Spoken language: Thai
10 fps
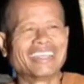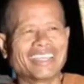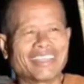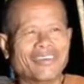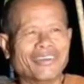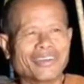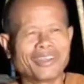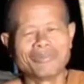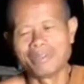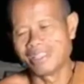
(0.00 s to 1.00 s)
ใครตายก่
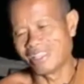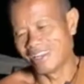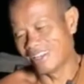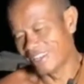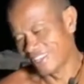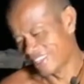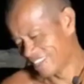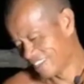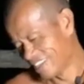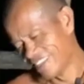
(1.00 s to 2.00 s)
อนก็ไม่เห็น
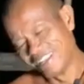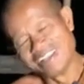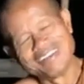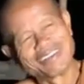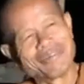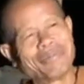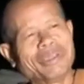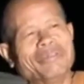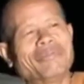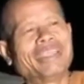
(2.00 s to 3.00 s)
มัน
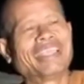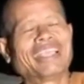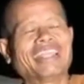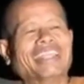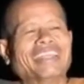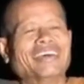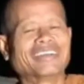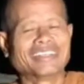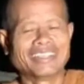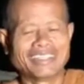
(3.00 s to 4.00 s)
ก็เป็นไปอย่างนั้นแห
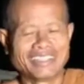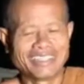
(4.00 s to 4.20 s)
ละเนาะ